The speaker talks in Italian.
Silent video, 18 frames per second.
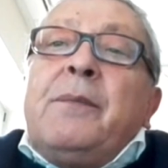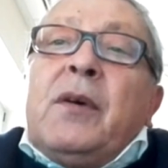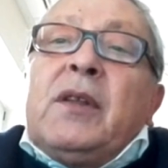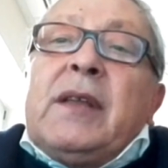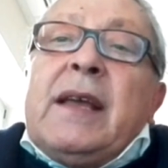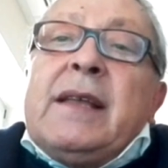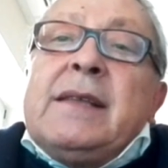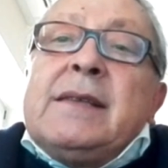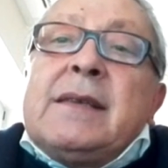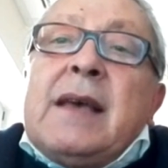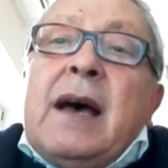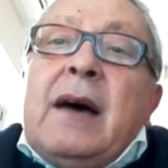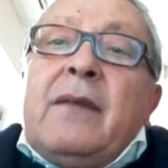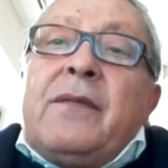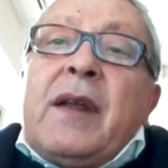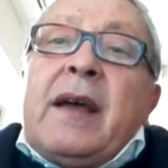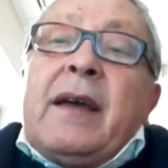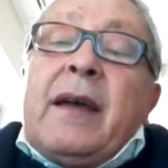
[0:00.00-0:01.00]
E quindi
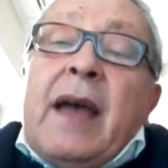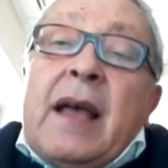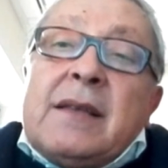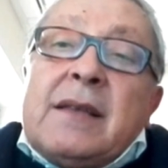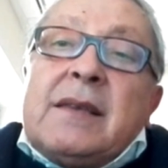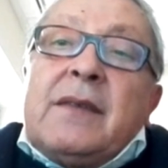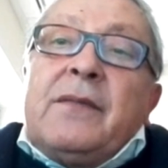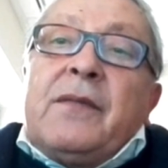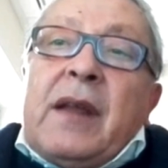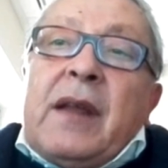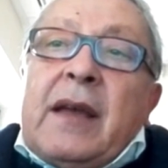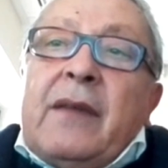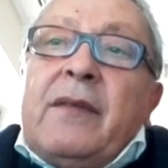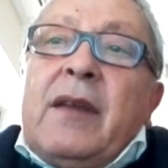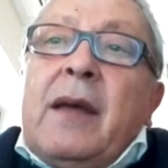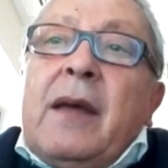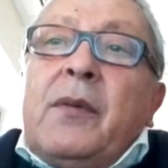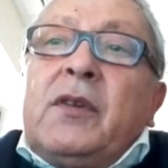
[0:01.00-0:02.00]
Potenza,
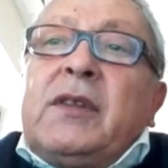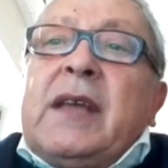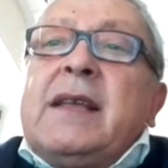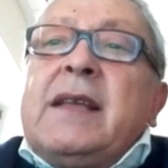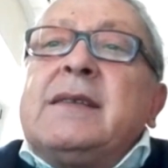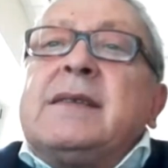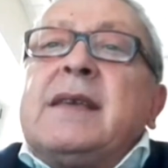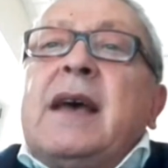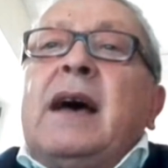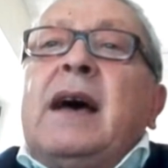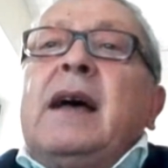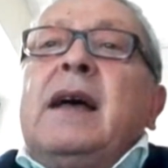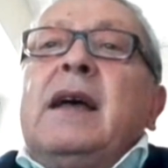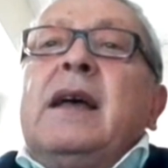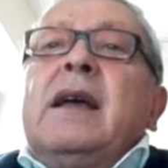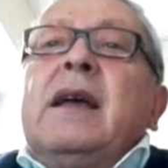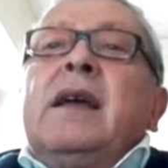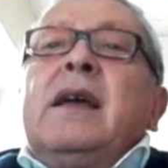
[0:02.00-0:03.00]
anzi Francavilla
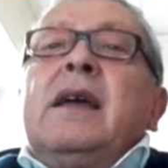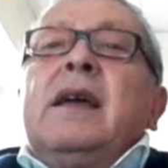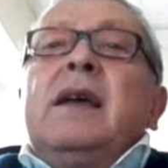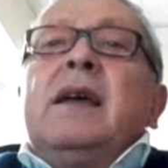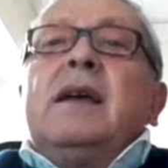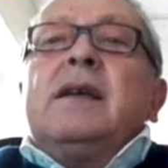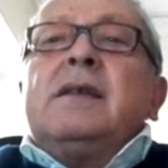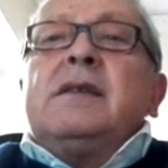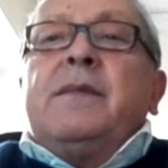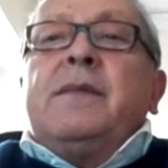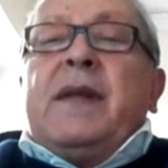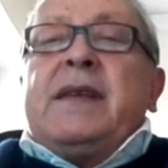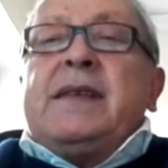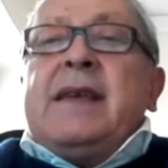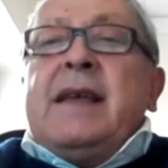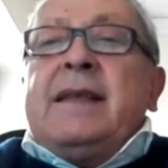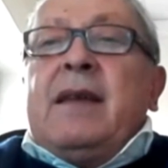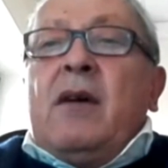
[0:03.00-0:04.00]
Potenza
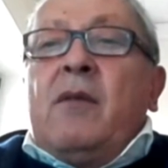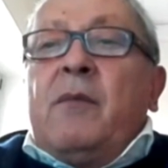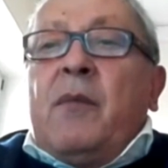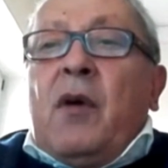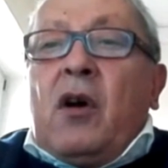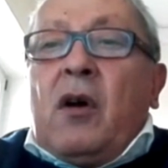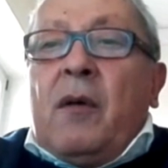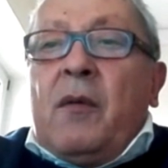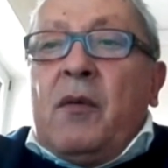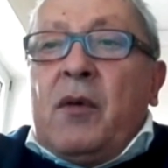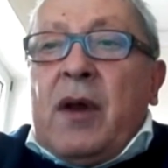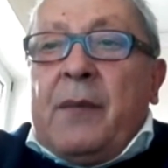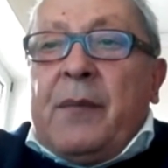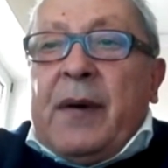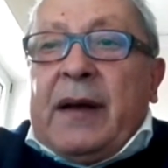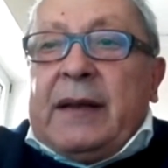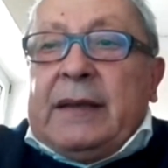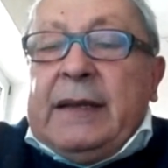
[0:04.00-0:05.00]
si presenta un po'
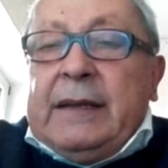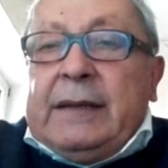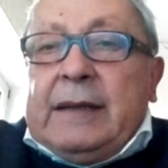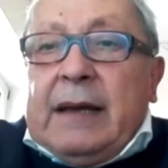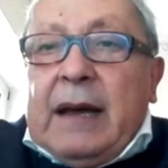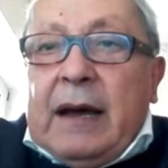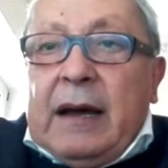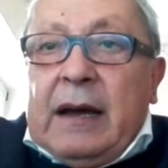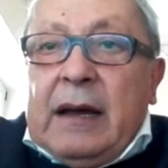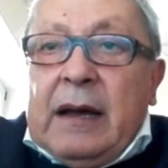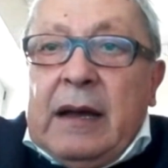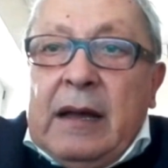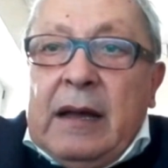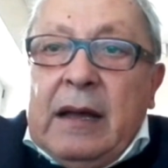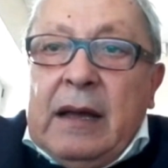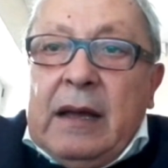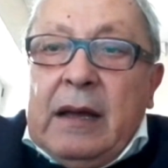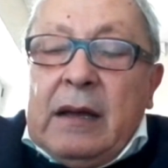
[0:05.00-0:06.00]
come una
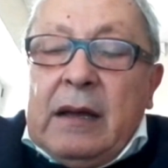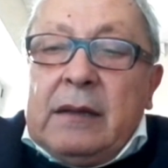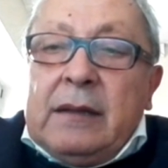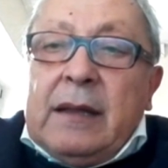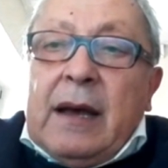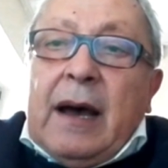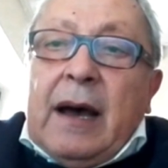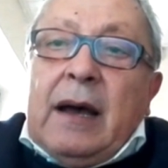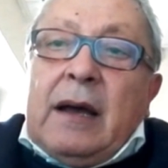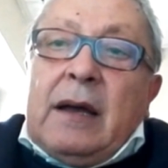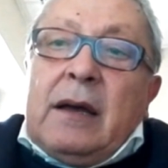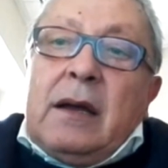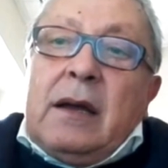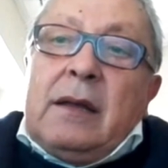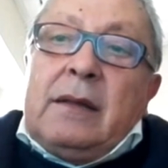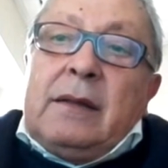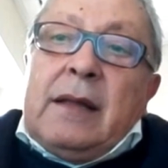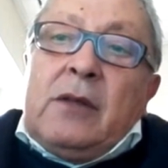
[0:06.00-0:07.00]
partita
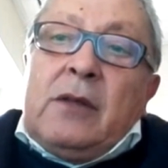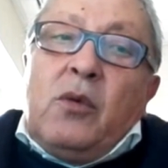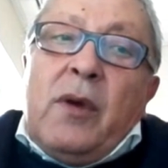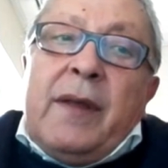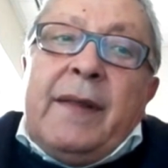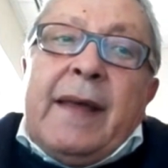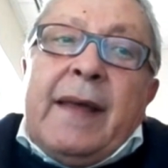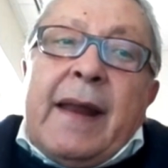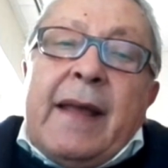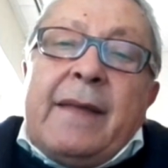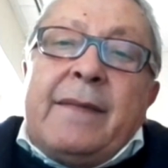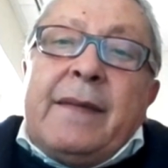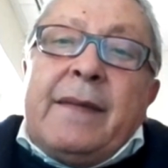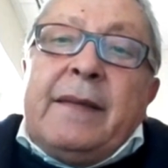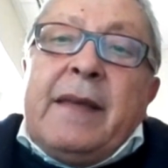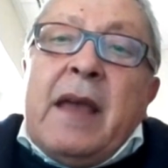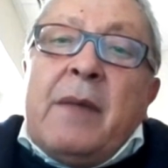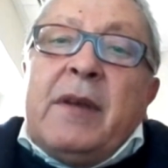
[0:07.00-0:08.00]
da, dai due
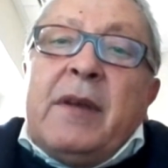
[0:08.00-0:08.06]
interessi